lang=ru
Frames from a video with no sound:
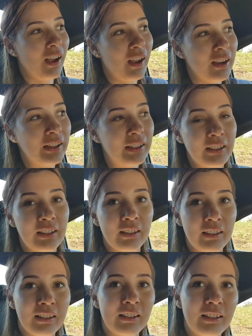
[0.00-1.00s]
Это история
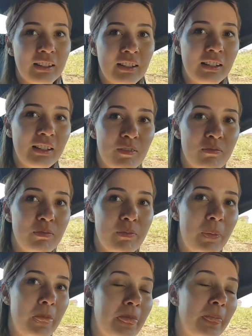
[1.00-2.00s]
у Индии
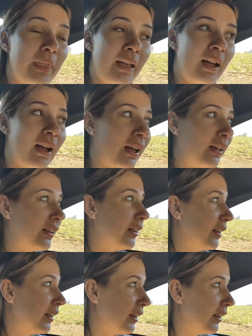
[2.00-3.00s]
побогаче. Да.
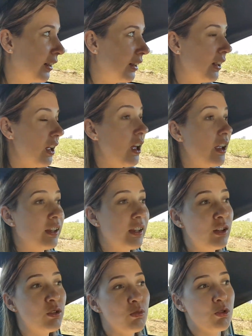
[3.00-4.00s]
Разнообразие.
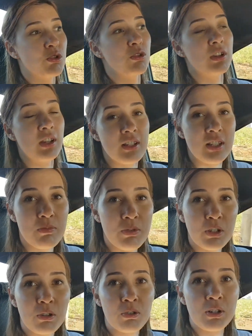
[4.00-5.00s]
Я думаю, что если бы
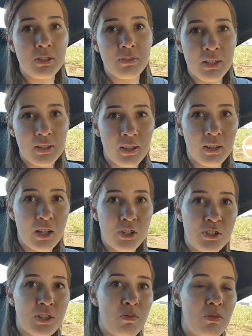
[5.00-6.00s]
не кругосветка
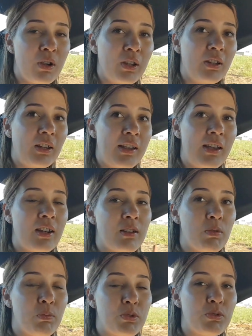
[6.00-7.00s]
наша с тобой,
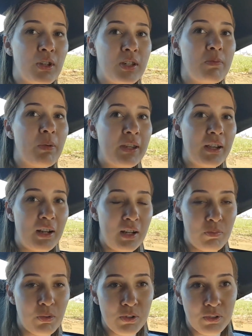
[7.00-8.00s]
наверное, мы бы сюда не
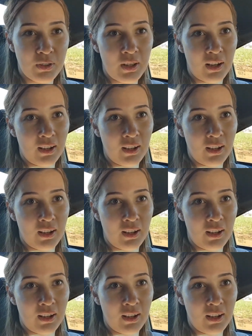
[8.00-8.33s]
поехали просто так.